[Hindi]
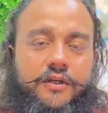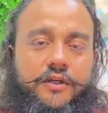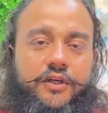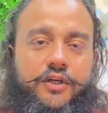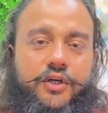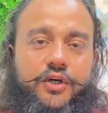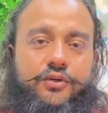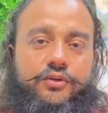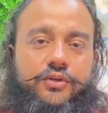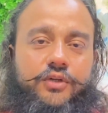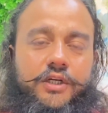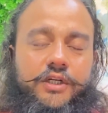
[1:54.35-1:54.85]

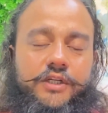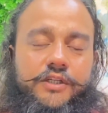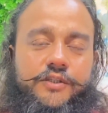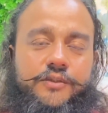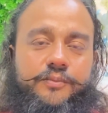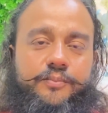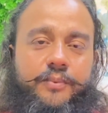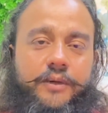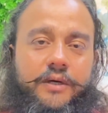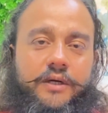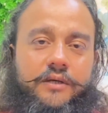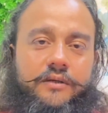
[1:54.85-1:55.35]
क्यों न इस
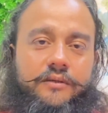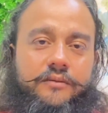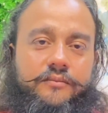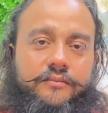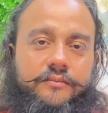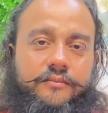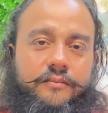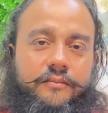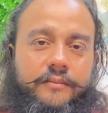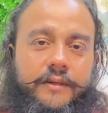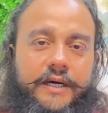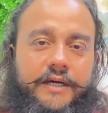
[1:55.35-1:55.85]
पर
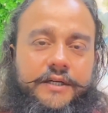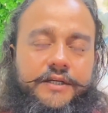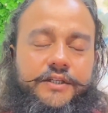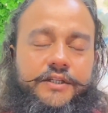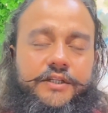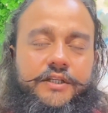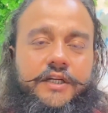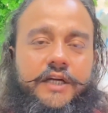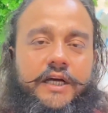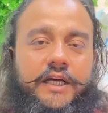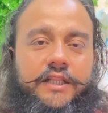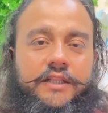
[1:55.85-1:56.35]

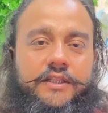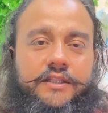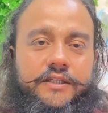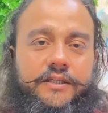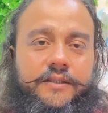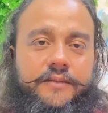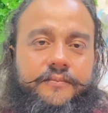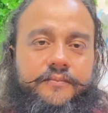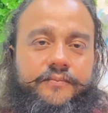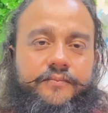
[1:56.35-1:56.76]
माटी डाल दें